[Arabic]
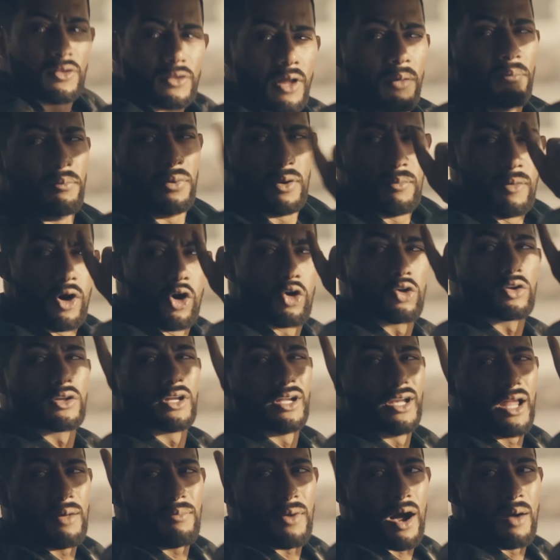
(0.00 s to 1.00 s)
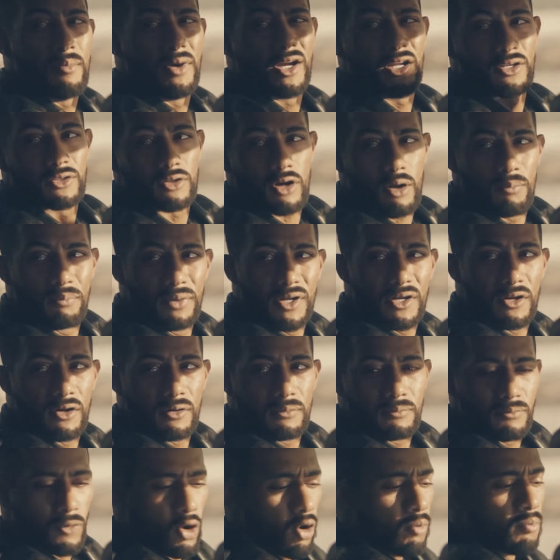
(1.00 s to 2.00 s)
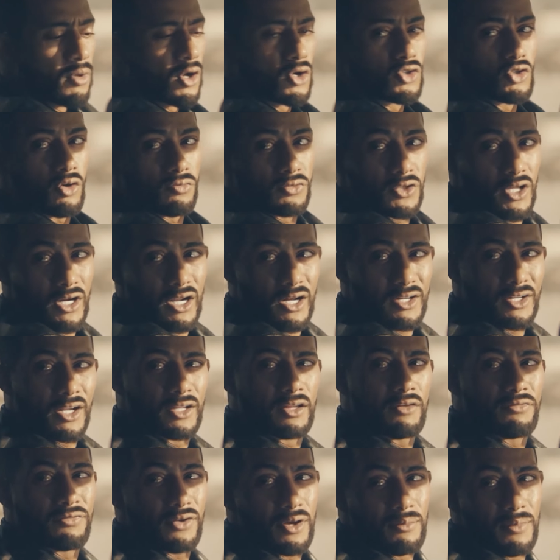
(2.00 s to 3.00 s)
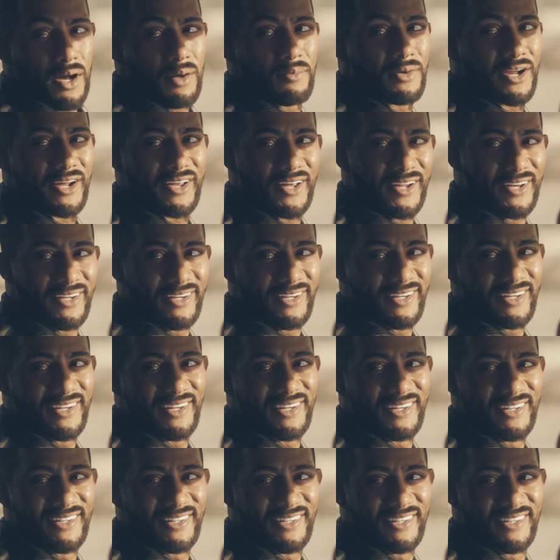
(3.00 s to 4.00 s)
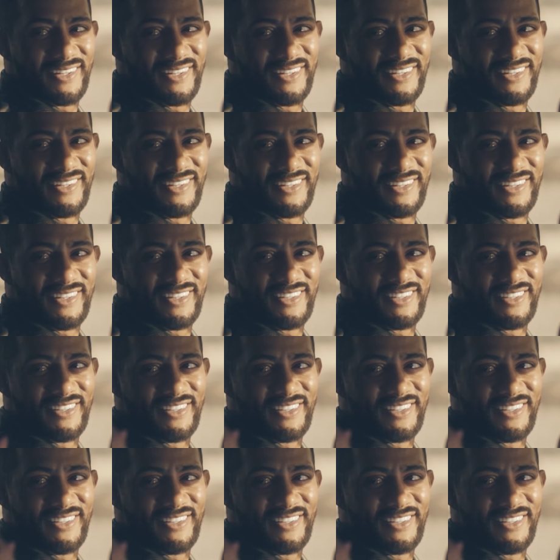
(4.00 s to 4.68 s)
طب بما يرضي الله بامانه ربنا عمرك شفت ركنه دي في فيلم امريكاني ركنه ايه يا